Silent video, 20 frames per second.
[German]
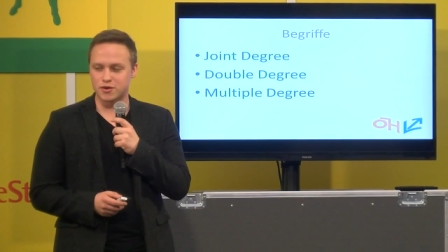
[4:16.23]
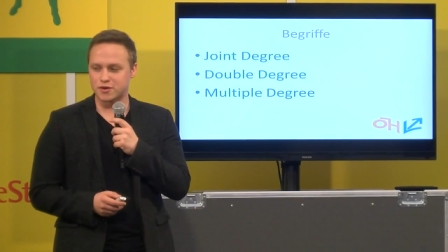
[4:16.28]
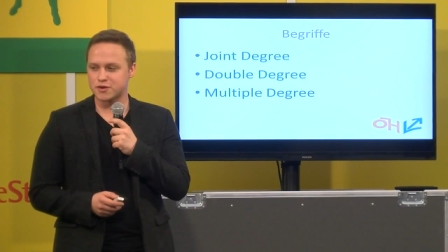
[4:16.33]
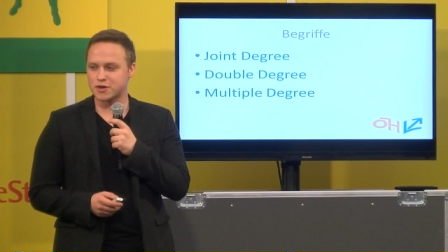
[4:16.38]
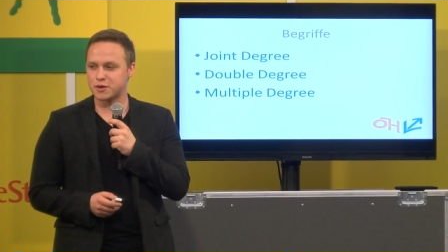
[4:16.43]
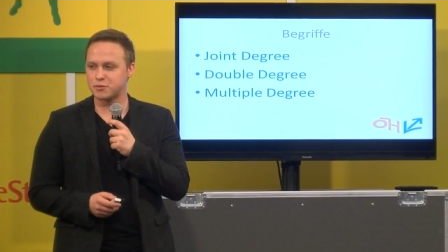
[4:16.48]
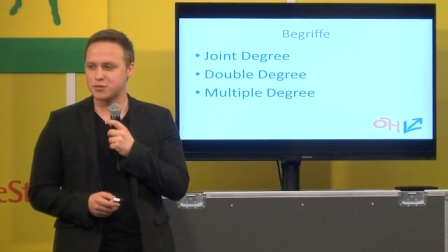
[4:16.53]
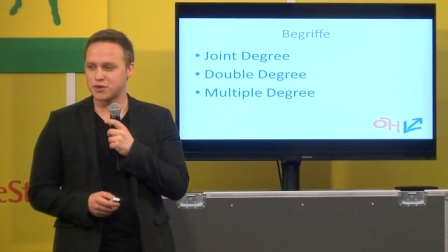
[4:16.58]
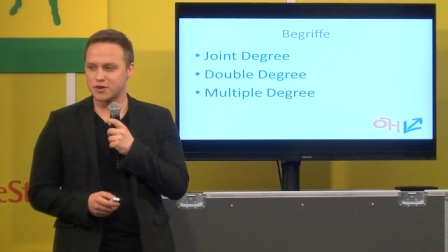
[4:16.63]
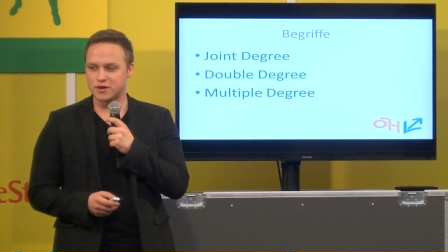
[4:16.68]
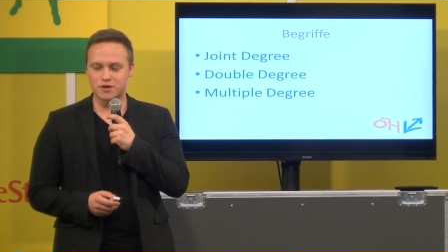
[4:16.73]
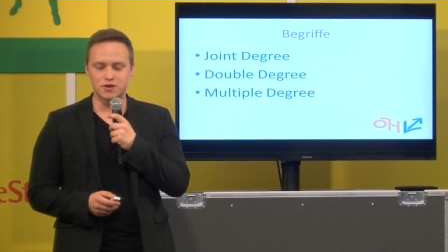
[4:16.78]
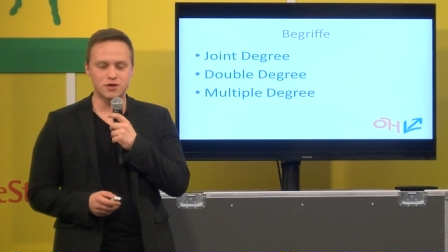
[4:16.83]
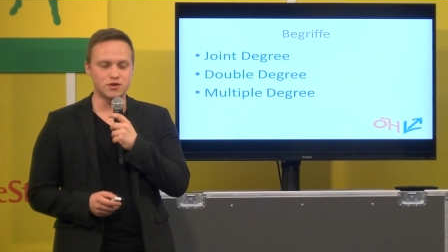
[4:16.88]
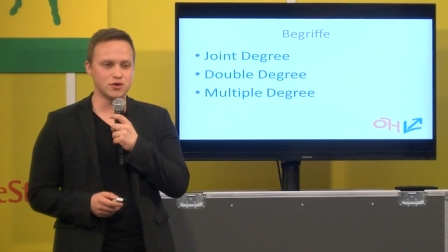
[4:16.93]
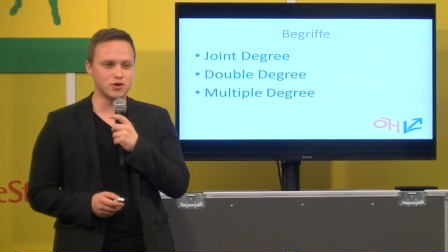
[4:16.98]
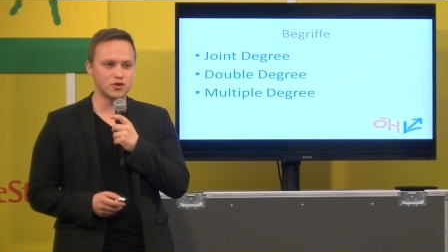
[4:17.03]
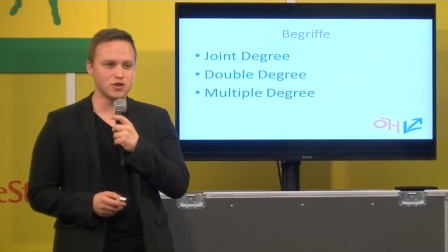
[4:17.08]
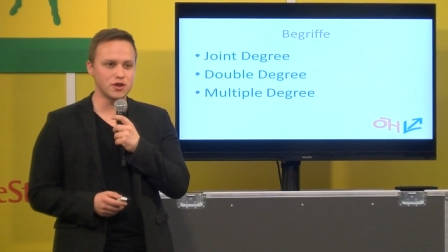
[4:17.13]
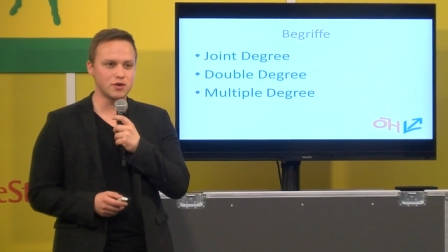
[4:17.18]
Es gibt
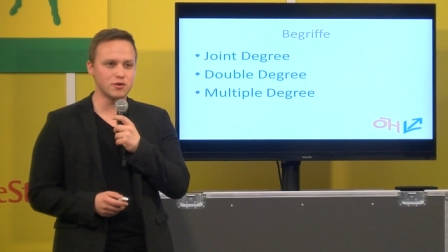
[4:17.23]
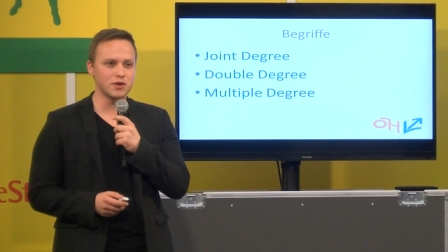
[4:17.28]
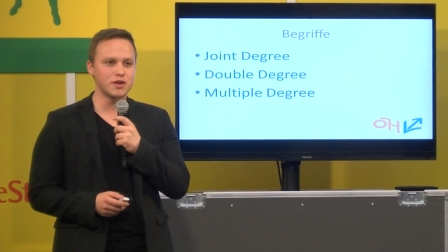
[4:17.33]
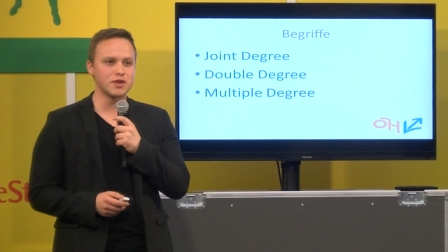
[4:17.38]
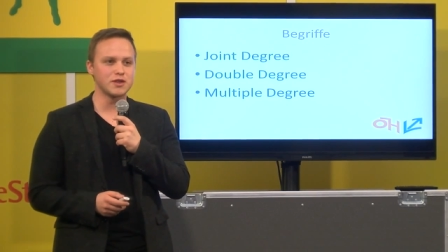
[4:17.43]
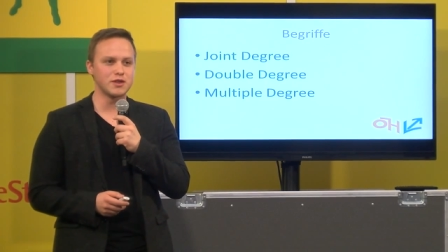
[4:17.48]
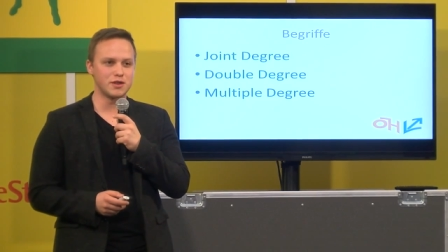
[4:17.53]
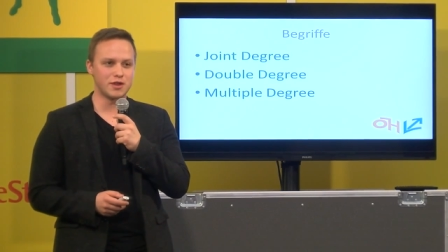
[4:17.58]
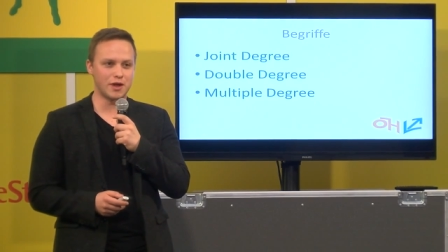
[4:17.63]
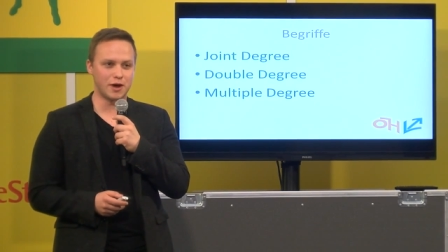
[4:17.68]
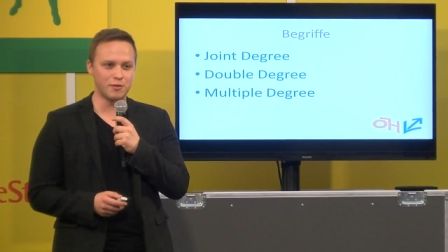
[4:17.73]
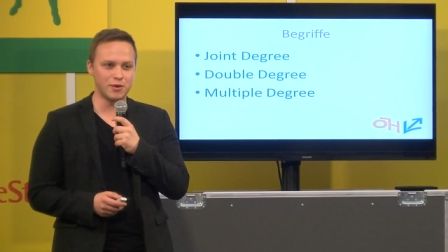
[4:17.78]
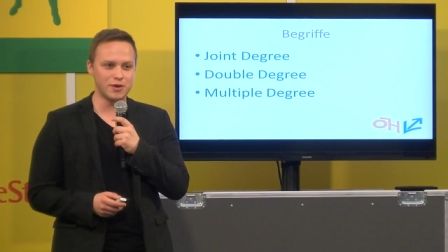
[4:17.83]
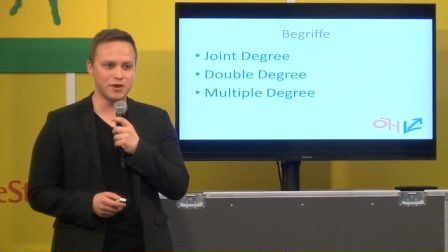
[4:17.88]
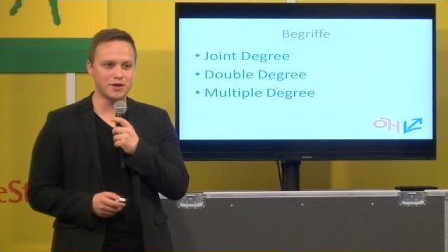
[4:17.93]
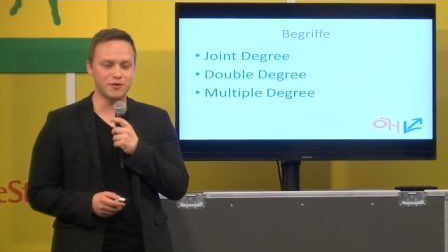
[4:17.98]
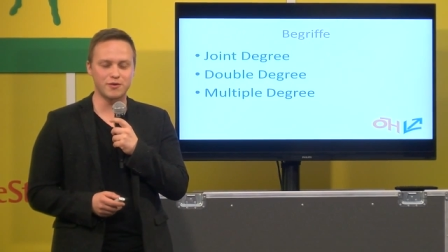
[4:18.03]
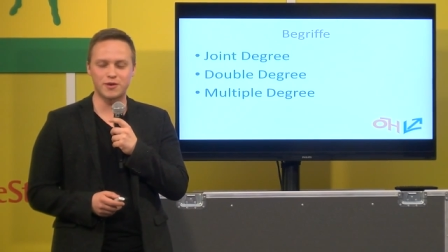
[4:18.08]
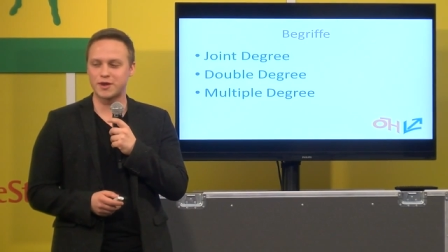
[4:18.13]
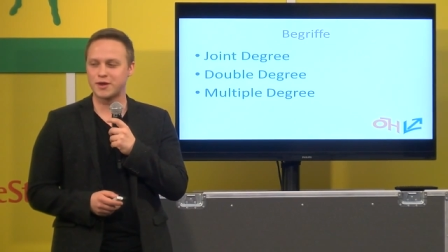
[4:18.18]
Joint Degree, Double
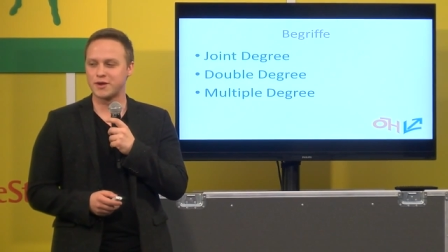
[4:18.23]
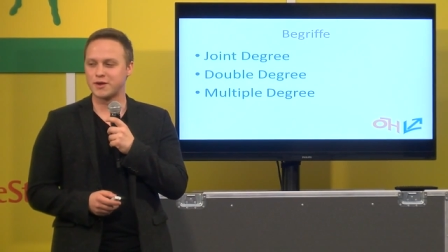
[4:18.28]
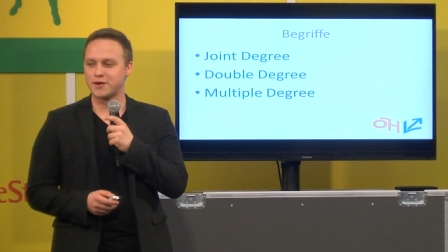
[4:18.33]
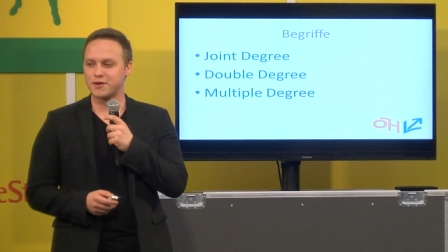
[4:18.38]
Degree